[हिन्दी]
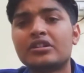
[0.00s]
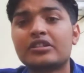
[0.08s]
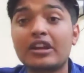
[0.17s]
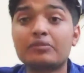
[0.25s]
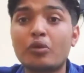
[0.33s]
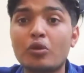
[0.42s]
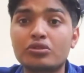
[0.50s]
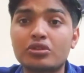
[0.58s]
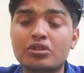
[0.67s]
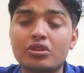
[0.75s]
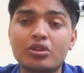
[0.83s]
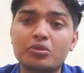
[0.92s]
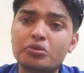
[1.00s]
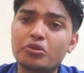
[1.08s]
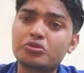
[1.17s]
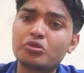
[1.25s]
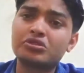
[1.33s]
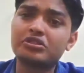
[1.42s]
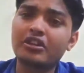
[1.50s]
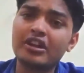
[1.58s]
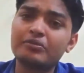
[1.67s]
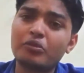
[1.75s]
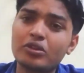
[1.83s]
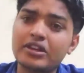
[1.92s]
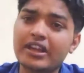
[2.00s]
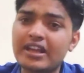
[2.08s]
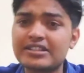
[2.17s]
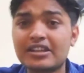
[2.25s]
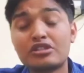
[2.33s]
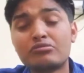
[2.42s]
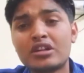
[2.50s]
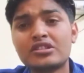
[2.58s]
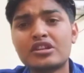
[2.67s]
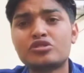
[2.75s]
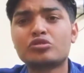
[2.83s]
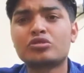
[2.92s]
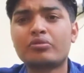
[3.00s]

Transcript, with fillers: ट्रेन बोल्ट दोस्तों ट्रेन बोल्ट एक ऐसे गेंदबाज हैं जो